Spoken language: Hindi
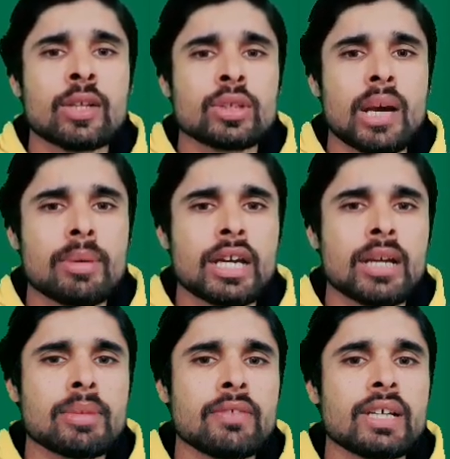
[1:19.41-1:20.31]
तो यहाँ पर
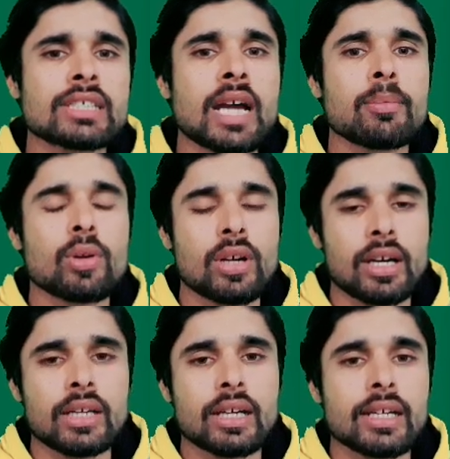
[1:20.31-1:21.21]
अगर मैं वैसे
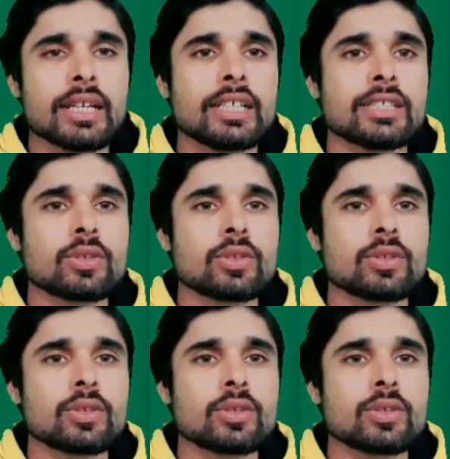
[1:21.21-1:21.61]
आपको करके